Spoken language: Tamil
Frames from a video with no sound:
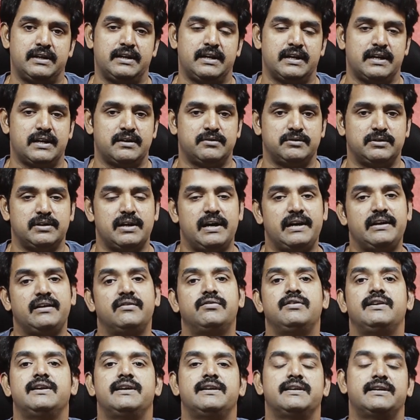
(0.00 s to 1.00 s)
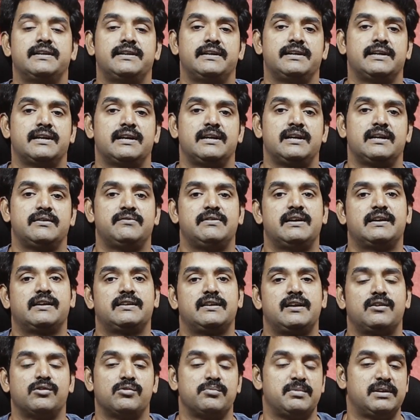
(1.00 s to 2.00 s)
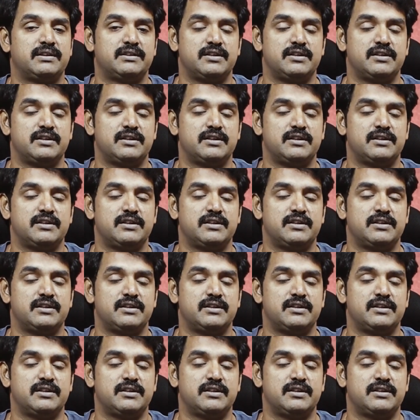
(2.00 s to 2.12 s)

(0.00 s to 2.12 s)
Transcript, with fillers: இல்லைனா வந்து அயன் ஃப்ளை எடுக்கிறீங்க இல்லை வேறு ஏதாவது ஒரு